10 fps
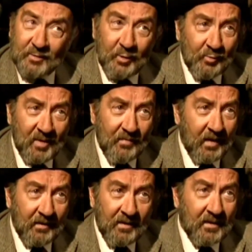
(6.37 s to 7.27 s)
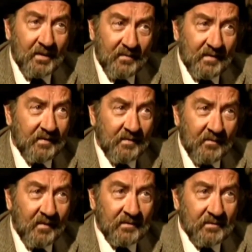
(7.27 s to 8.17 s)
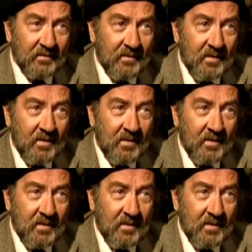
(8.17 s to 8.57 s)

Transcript: Bırak da ona ben karar vereyim evlat.